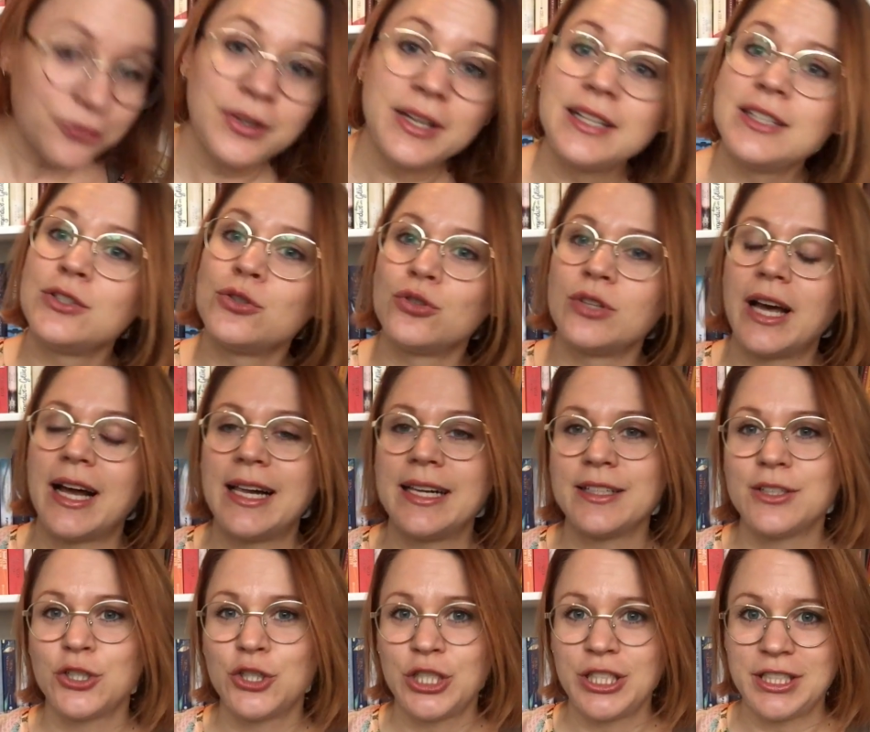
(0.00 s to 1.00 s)

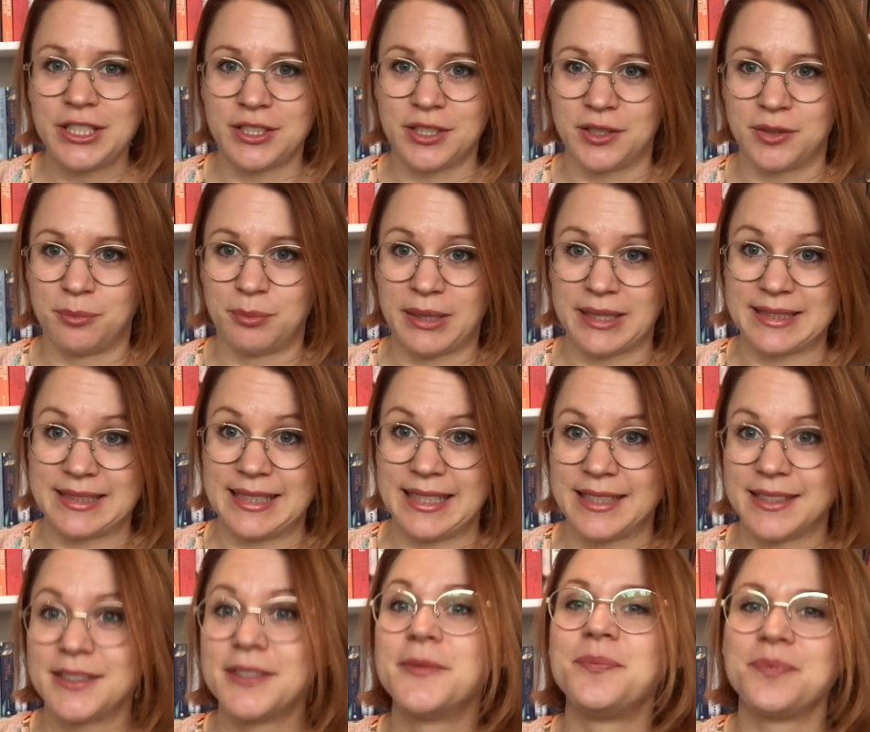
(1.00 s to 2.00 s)
fiktionalen Geschichte
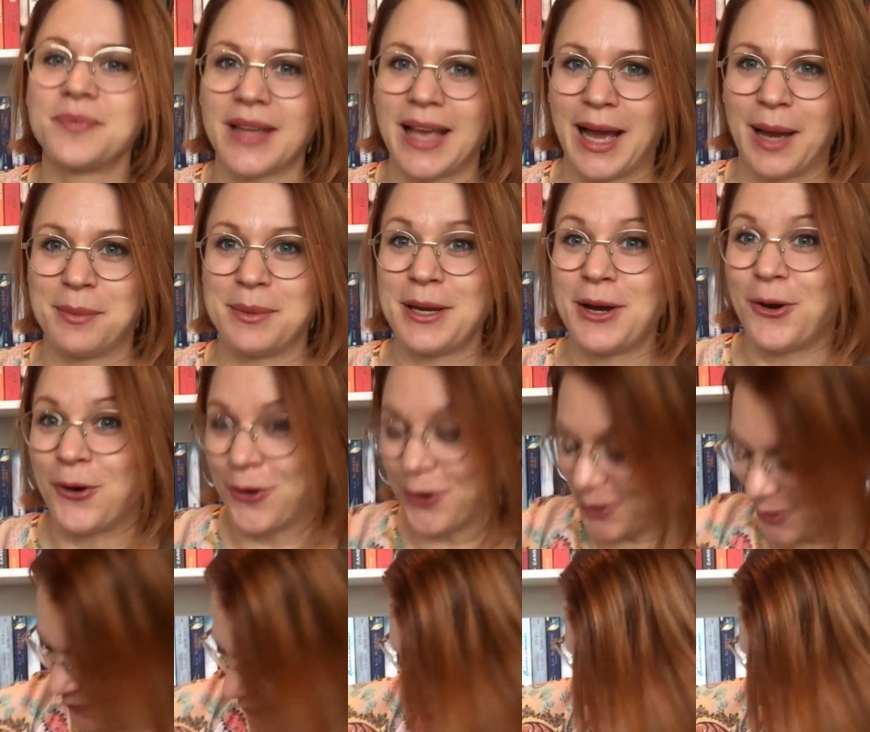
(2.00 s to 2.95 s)
basiert? Habe ich auch.